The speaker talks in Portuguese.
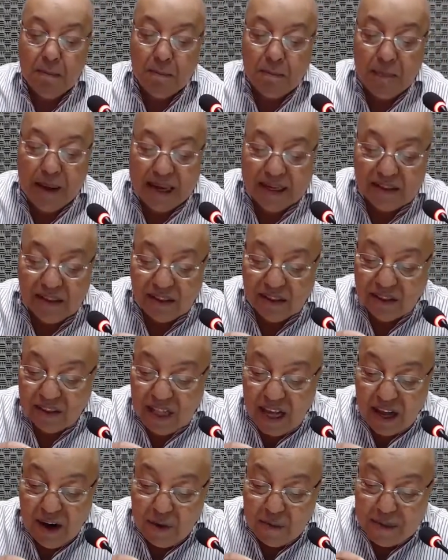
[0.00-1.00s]
mas
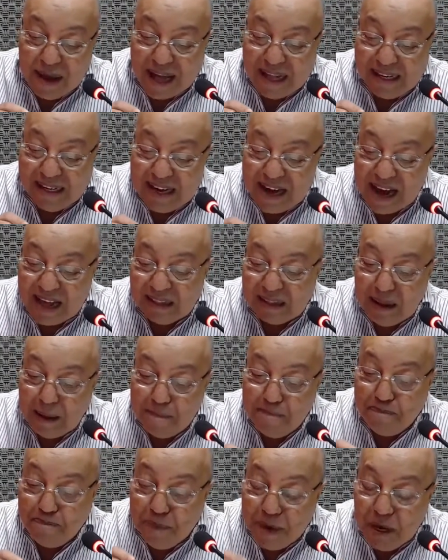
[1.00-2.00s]
ter uma aliada
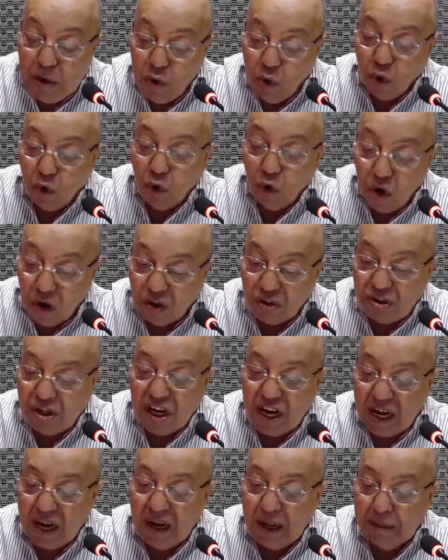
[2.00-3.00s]

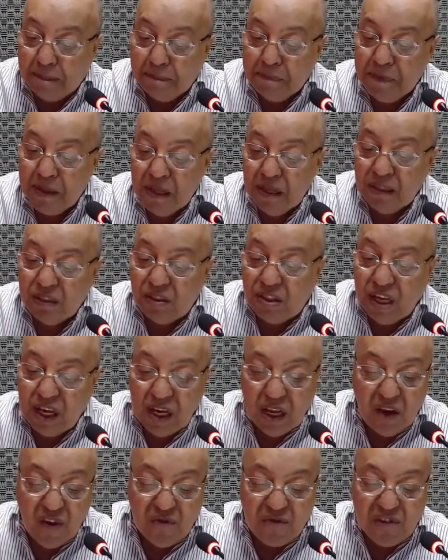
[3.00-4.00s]
biológica
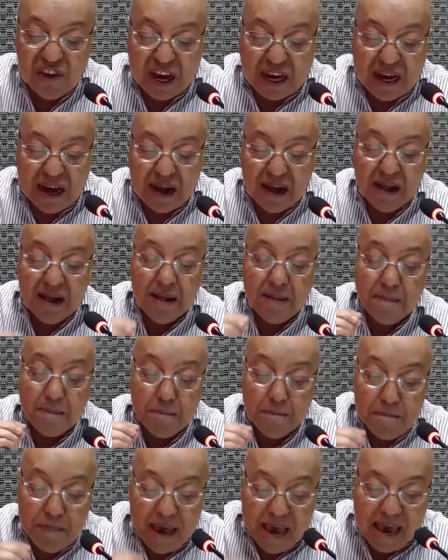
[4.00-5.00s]
significa
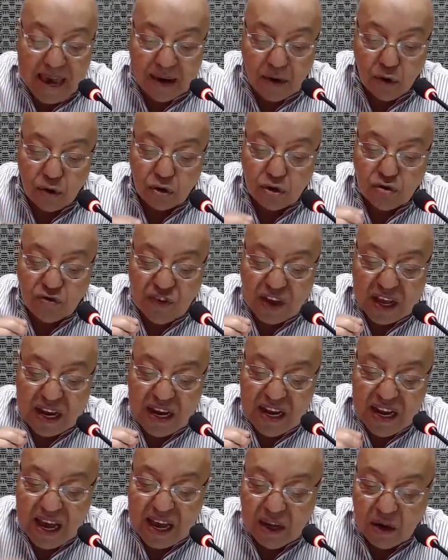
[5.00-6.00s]
menos
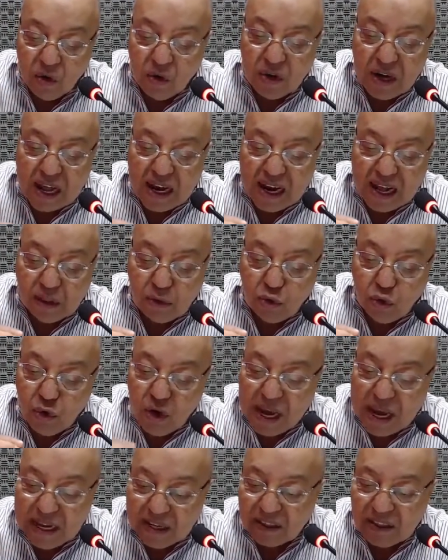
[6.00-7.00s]
veneno na
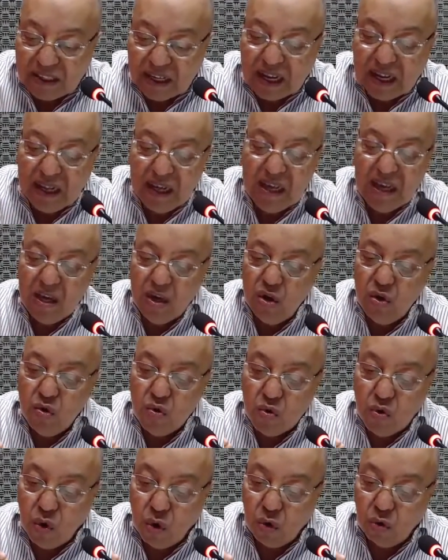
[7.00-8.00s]
natureza e
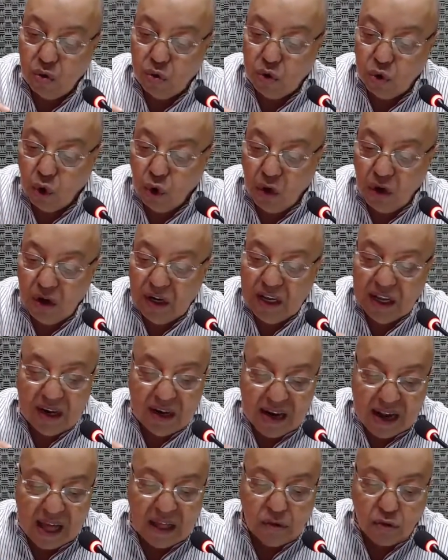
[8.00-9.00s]
um controle
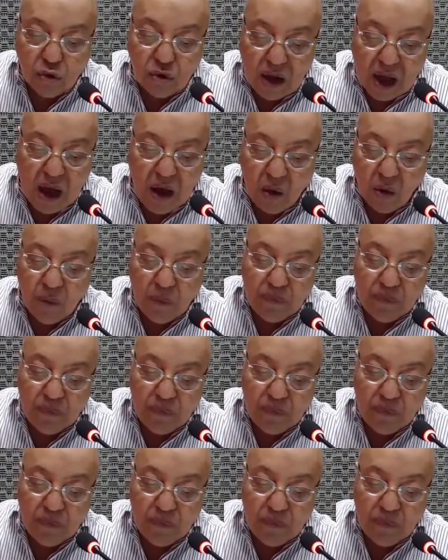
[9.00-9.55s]
natural